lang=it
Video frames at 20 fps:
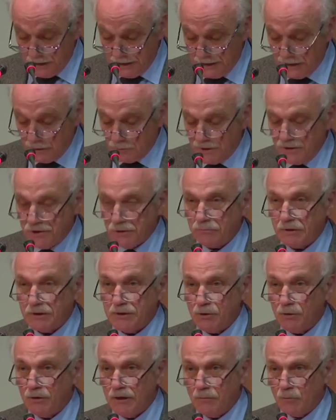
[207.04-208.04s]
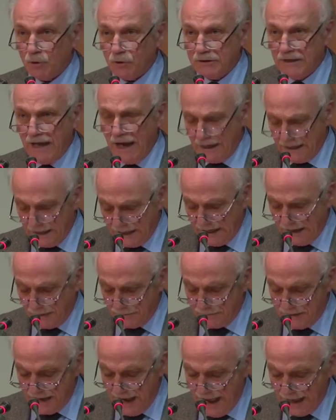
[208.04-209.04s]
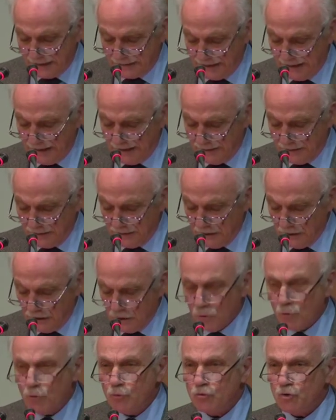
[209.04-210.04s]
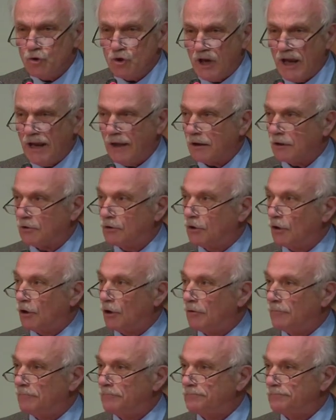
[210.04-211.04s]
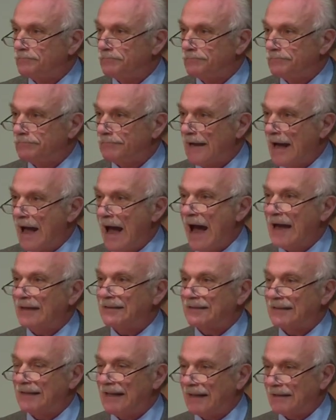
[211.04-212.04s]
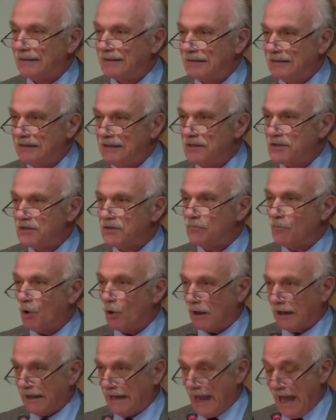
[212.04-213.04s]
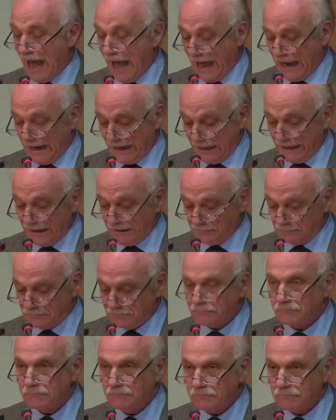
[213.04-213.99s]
in una situazione mondiale cambiata, un certo atlantismo reale